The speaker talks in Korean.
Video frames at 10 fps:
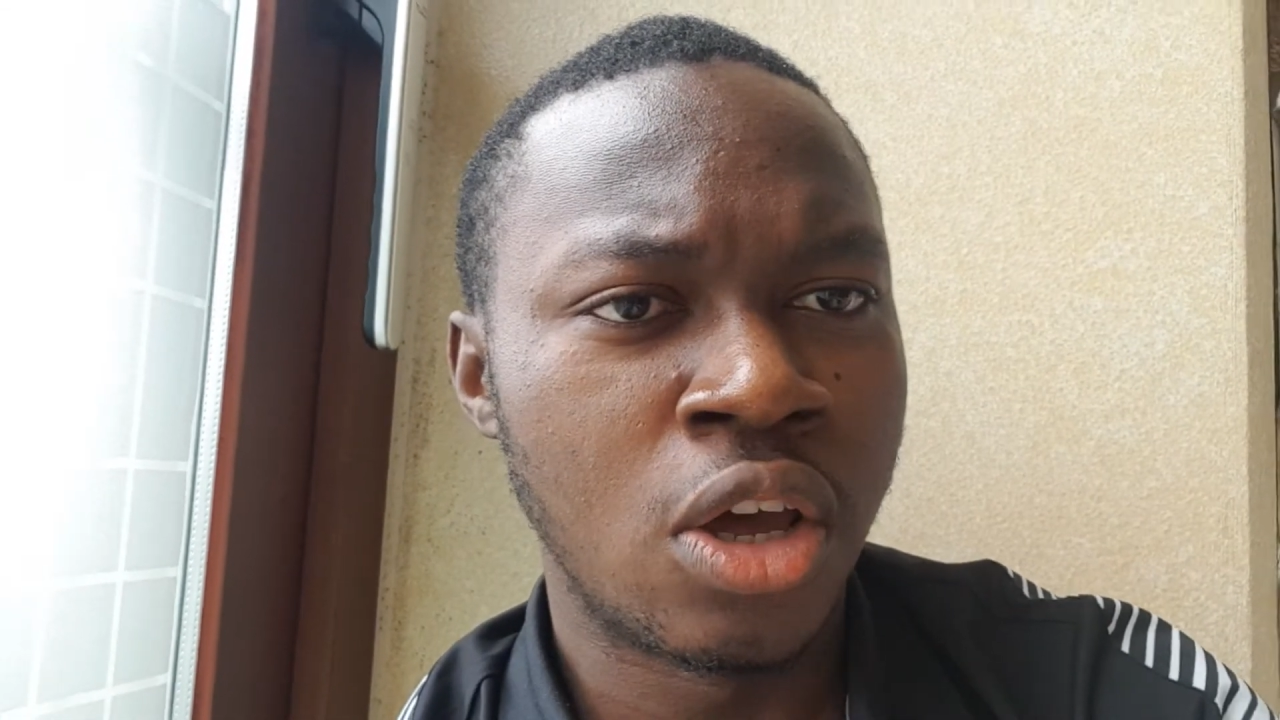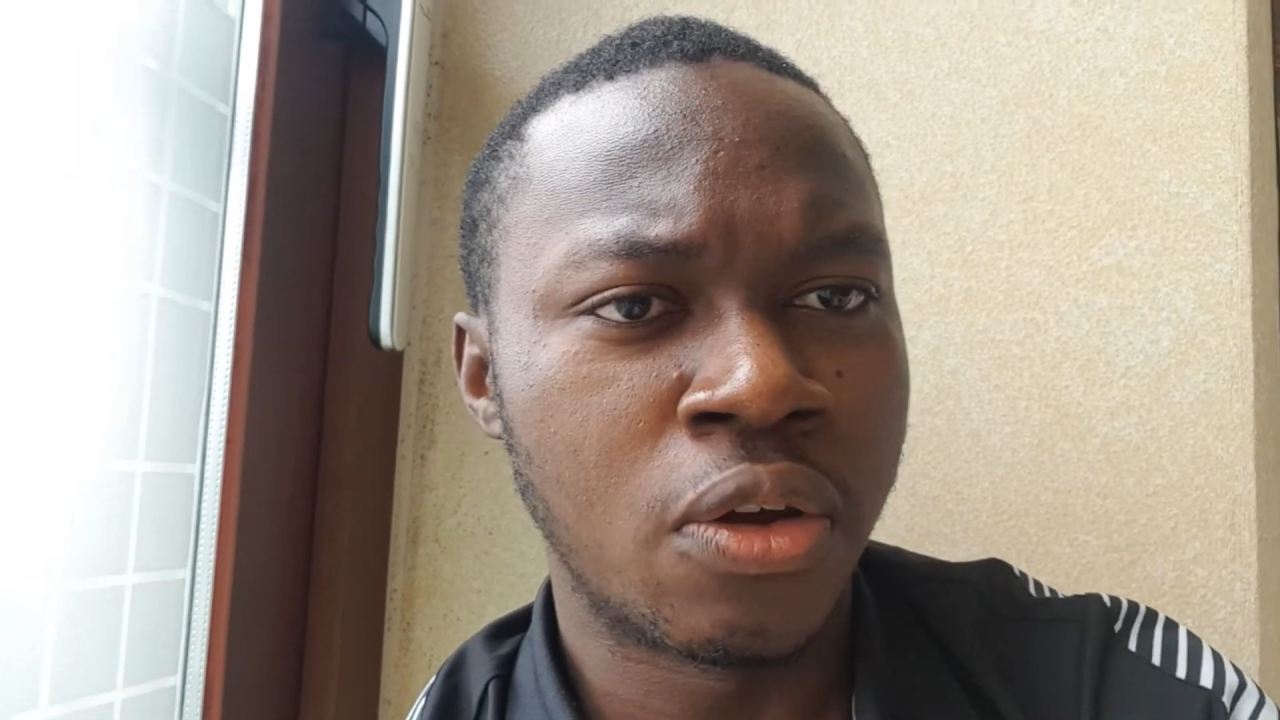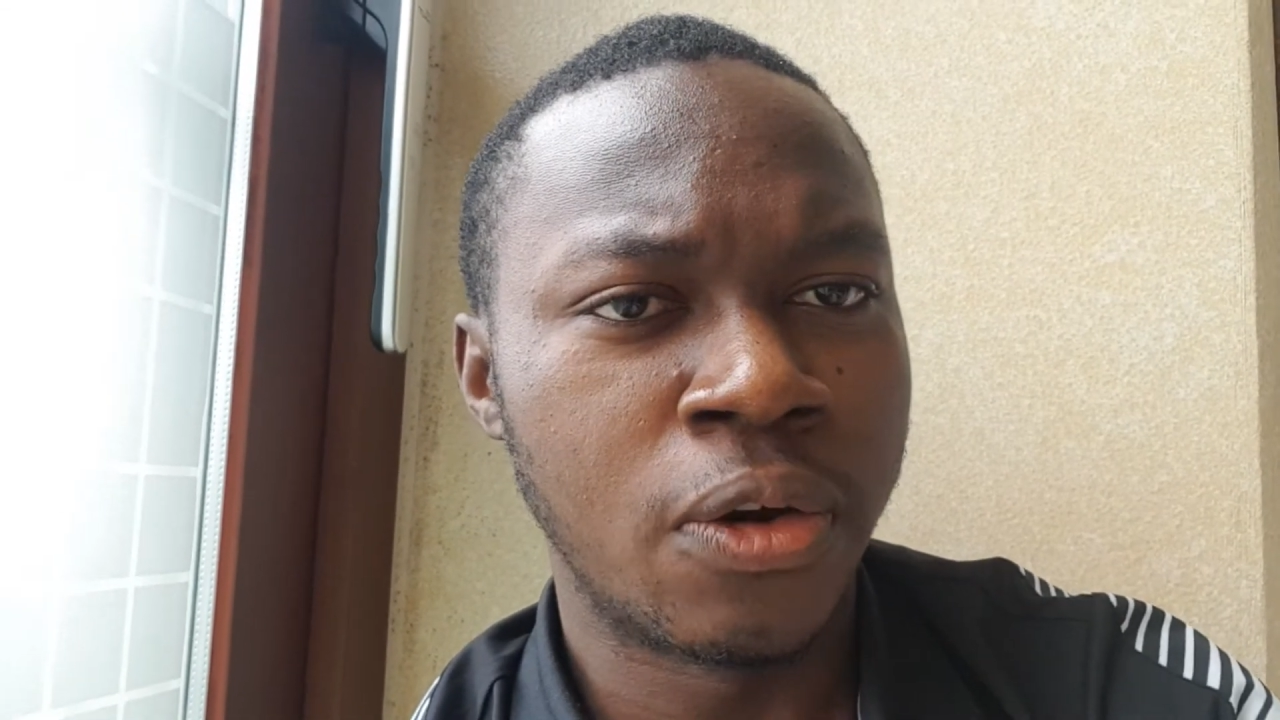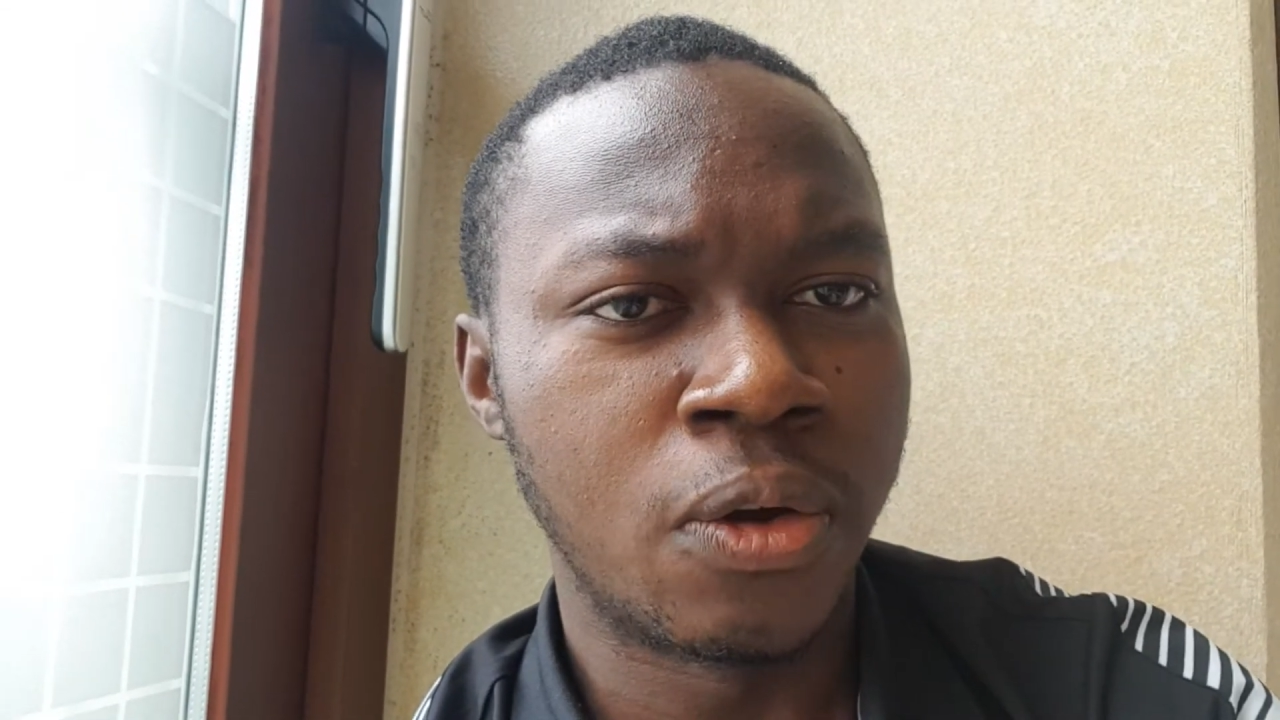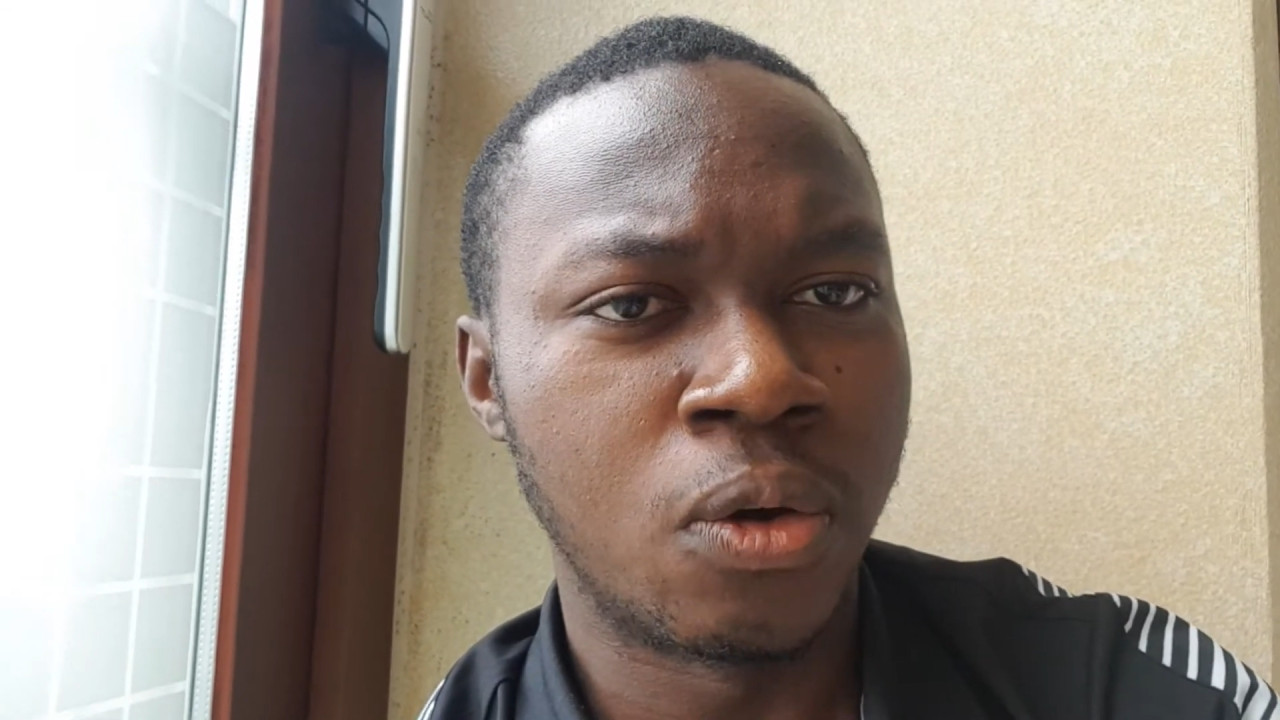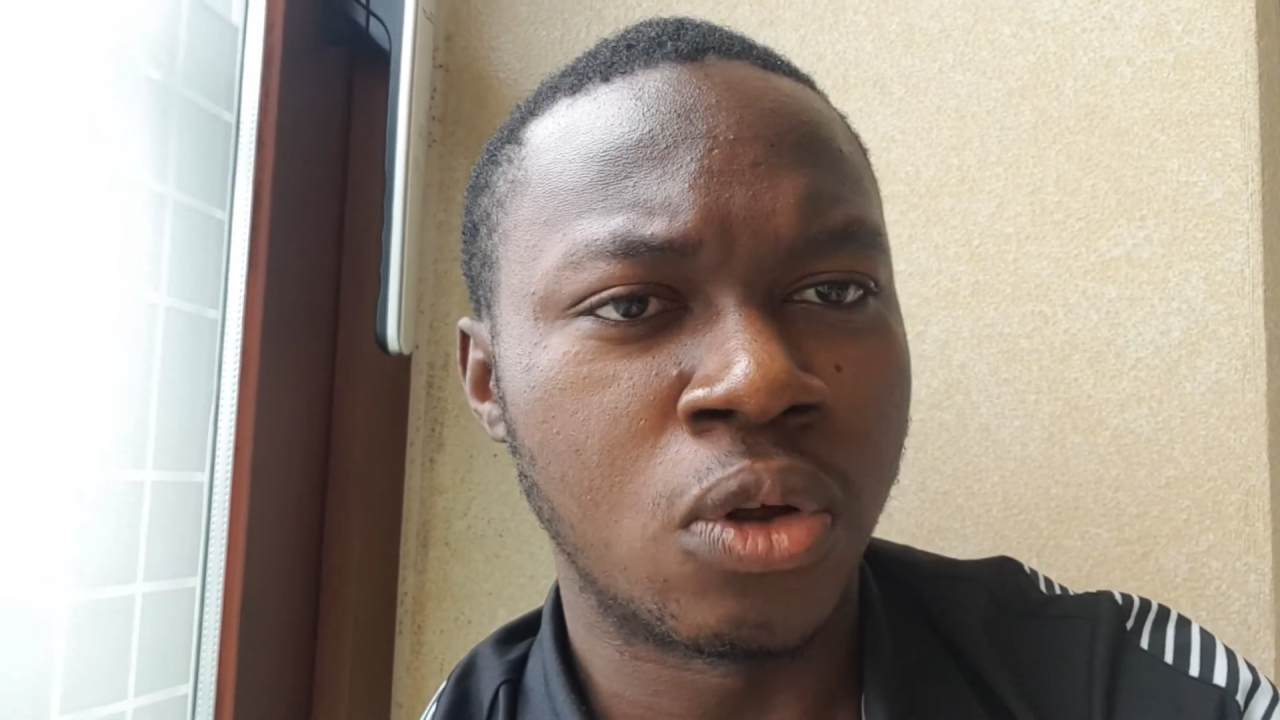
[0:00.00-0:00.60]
그리고